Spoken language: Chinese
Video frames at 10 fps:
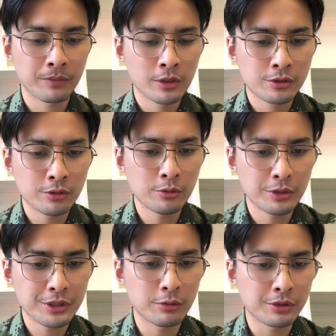中国
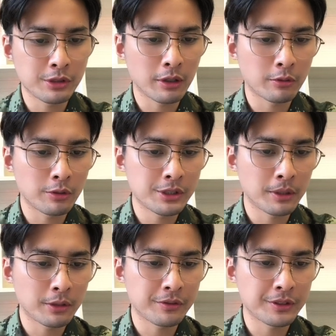稀土集团国际贸
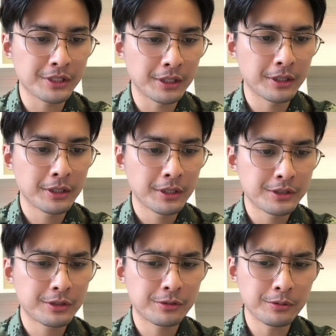易公司成立，
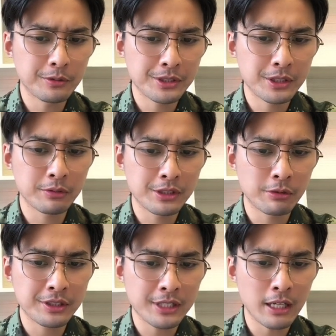使中国稀土集
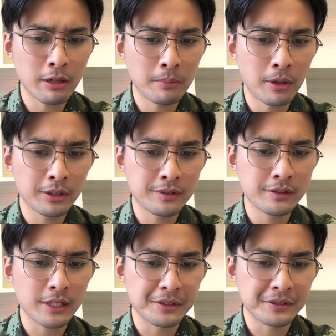团加快贸易资
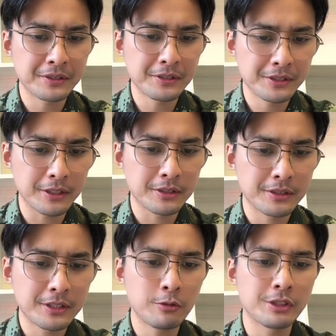产实质性、
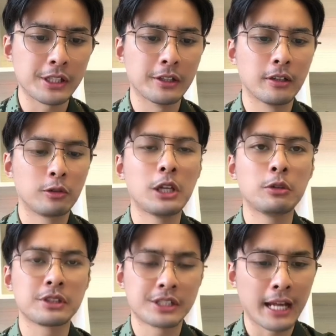深入整合，推
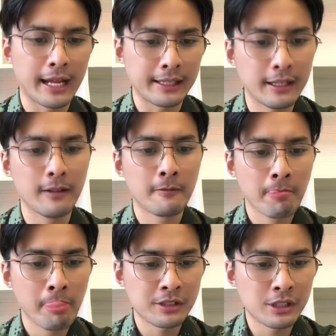动产业
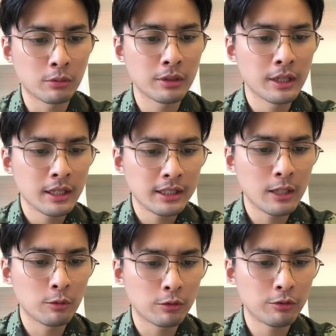协同、业
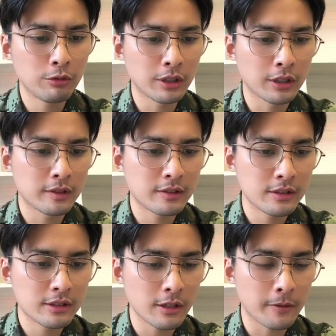务聚合
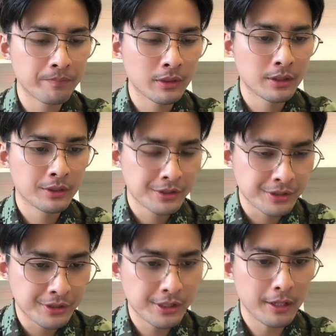增效，
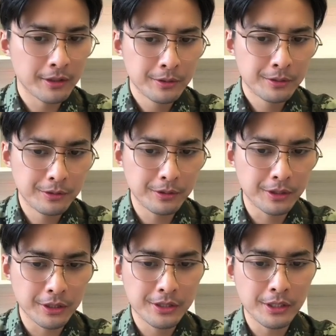实现。聚
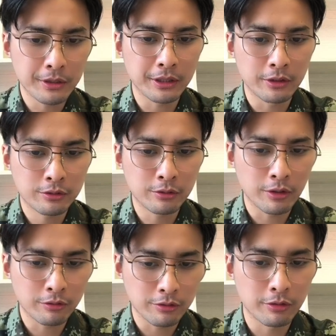合效应的重要
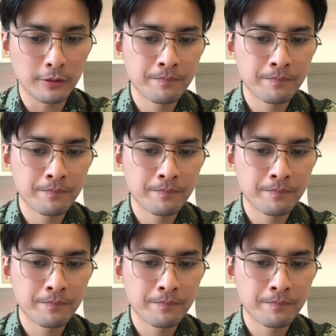举措。